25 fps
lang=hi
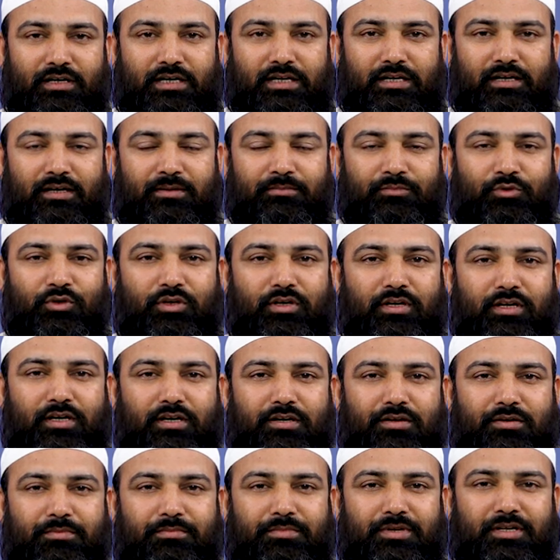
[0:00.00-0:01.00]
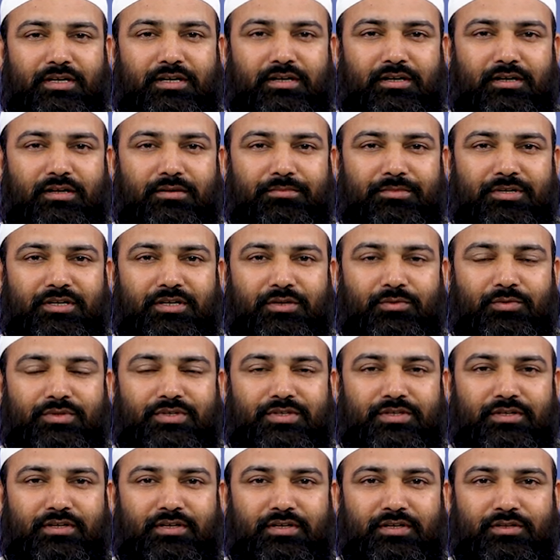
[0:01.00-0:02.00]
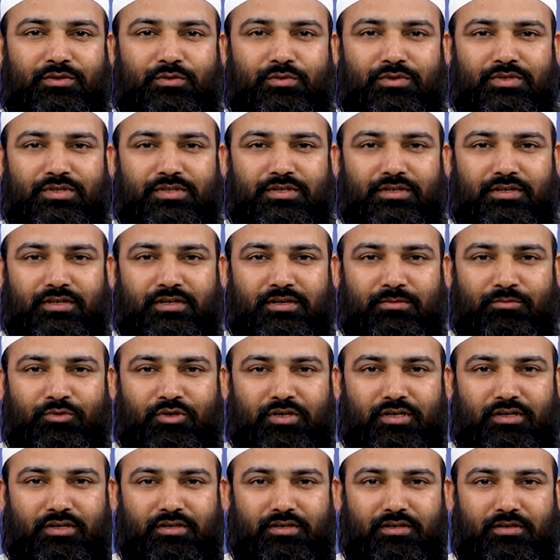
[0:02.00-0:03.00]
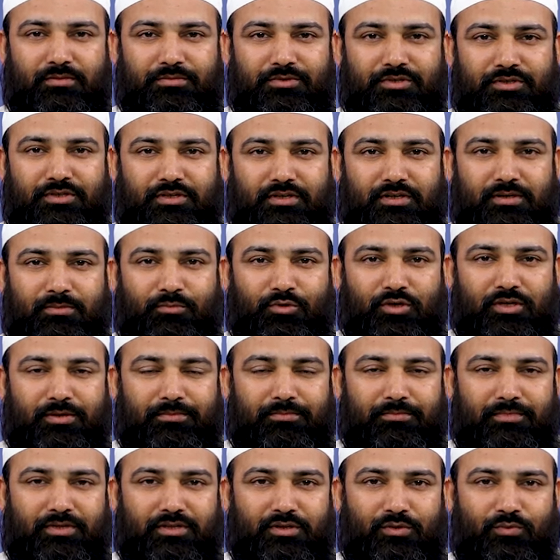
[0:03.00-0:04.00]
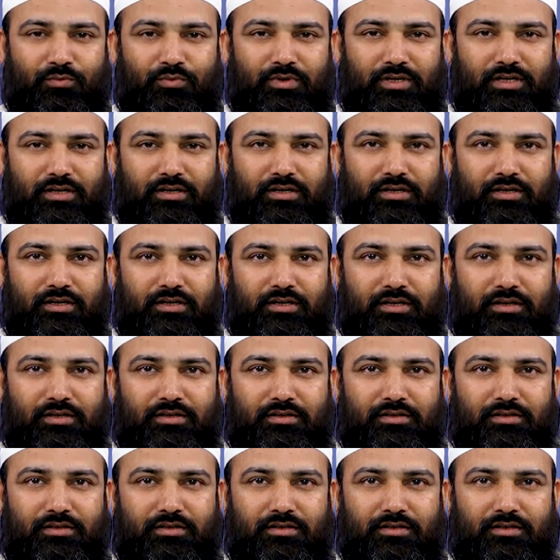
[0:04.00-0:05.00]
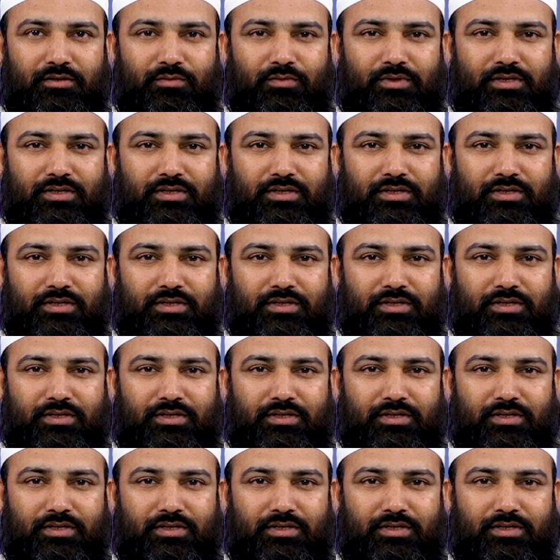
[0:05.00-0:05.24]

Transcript: अल्हम्दुलिल्लाहि रब्बिल आलमीन वस्सलातु वस्सलामु अला नबीना मुहम्मद व अला आलिहि